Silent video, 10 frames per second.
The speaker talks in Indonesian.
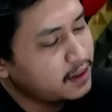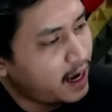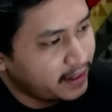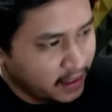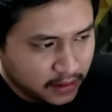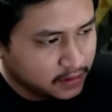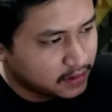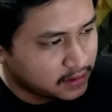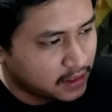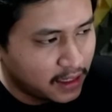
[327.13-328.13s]
ada
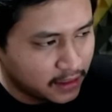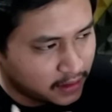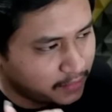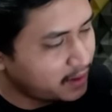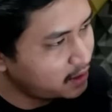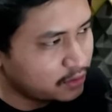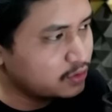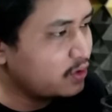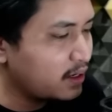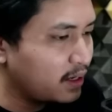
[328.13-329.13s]
sekali yang 500
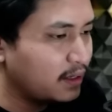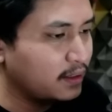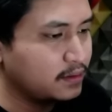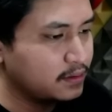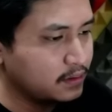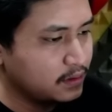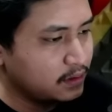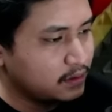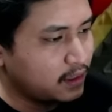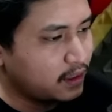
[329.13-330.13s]
tuh ada ya
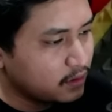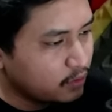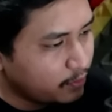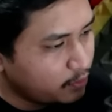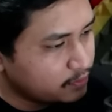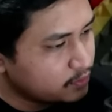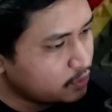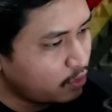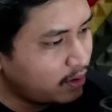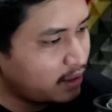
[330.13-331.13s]
nah ini gue belum
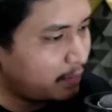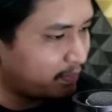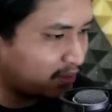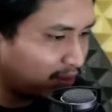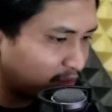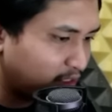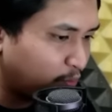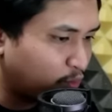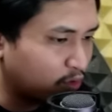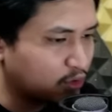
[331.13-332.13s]
coba dapetin yang
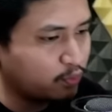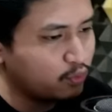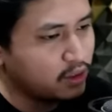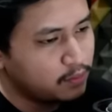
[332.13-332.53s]
1000 atau 10.000